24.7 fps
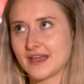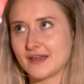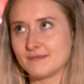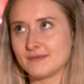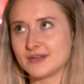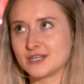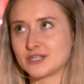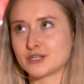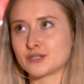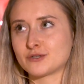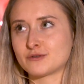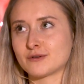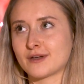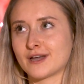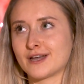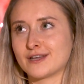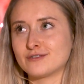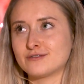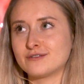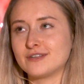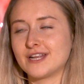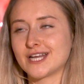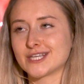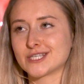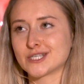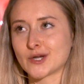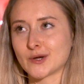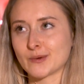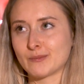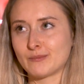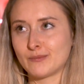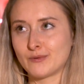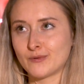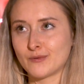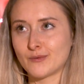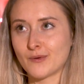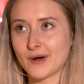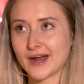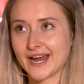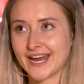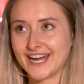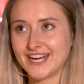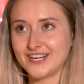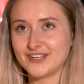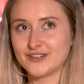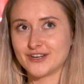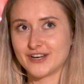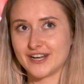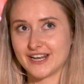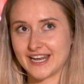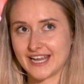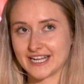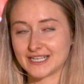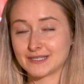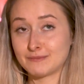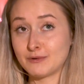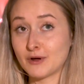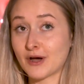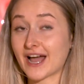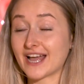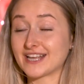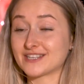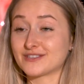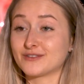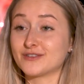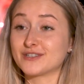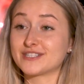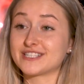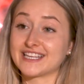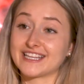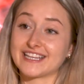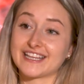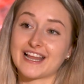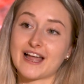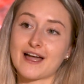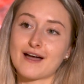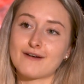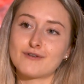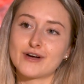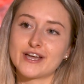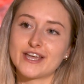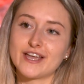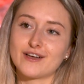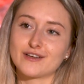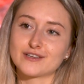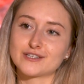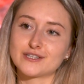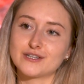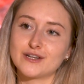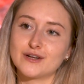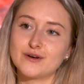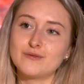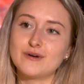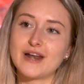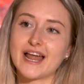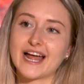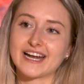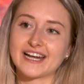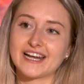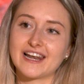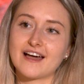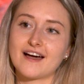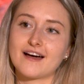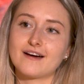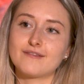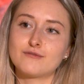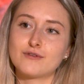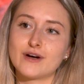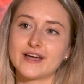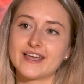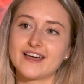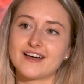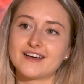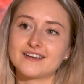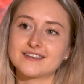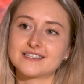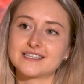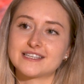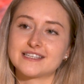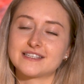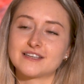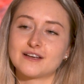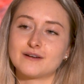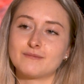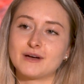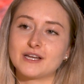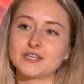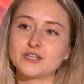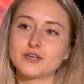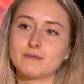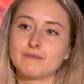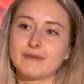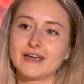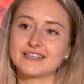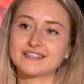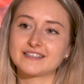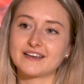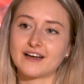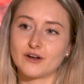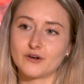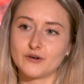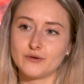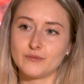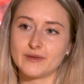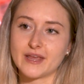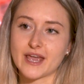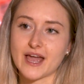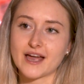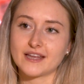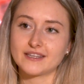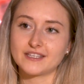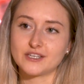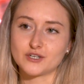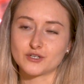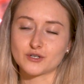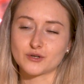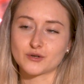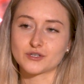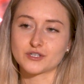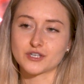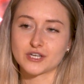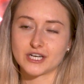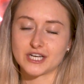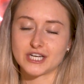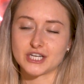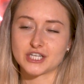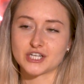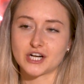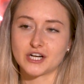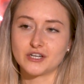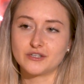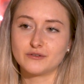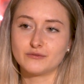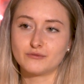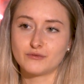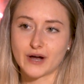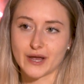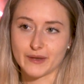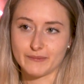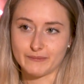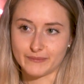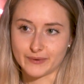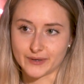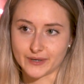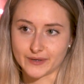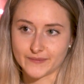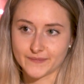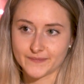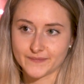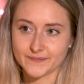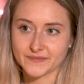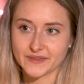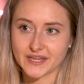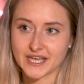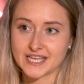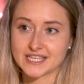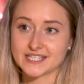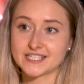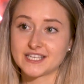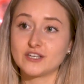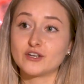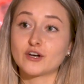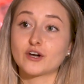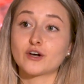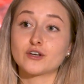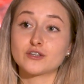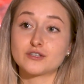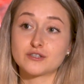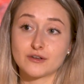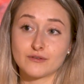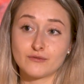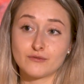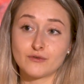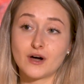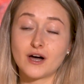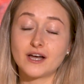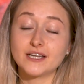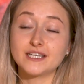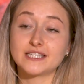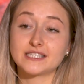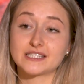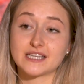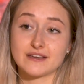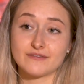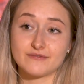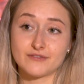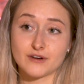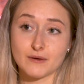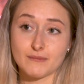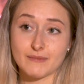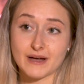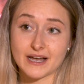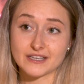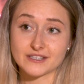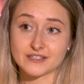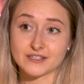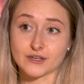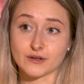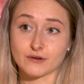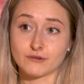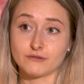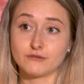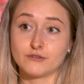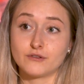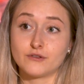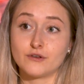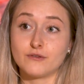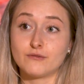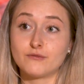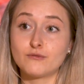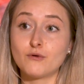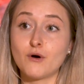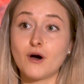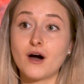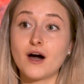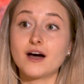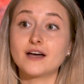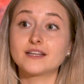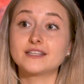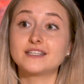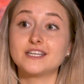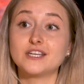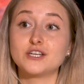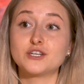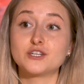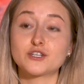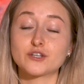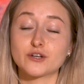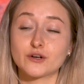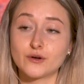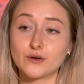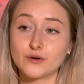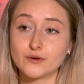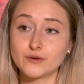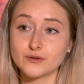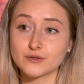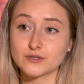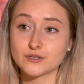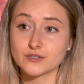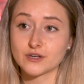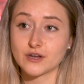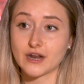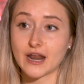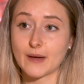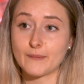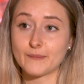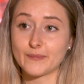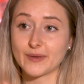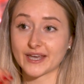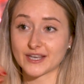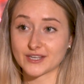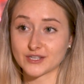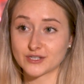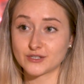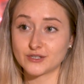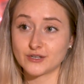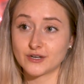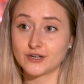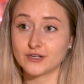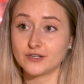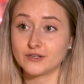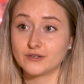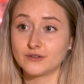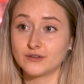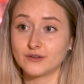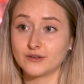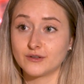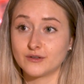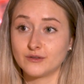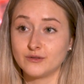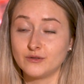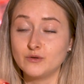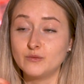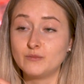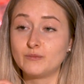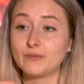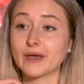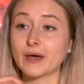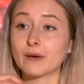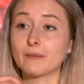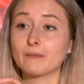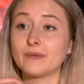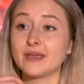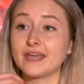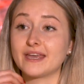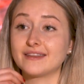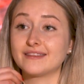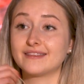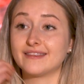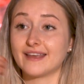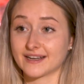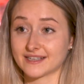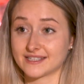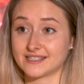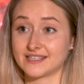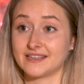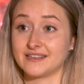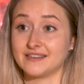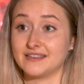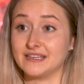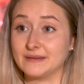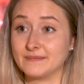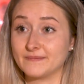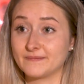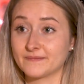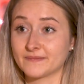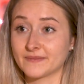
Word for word: Mais je suis rendue dans un point de l'exploration de cette clairvoyance-là où la clairvoyance, c'est seulement de mettre en lumière des choses que les gens ne voient pas c'est de recevoir des informations, de voir des choses que la personne nous permet d'accéder.